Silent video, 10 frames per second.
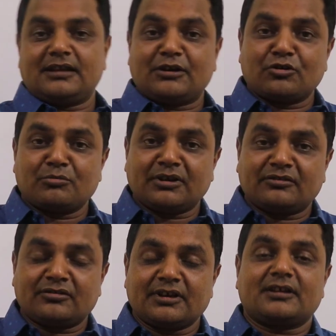
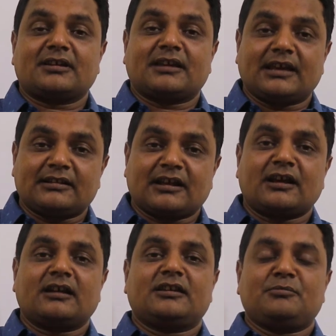ইকোনমিক্সে কে
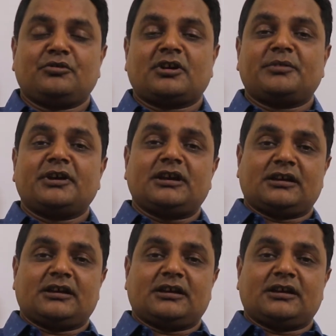দ্বারা কি বুঝাবে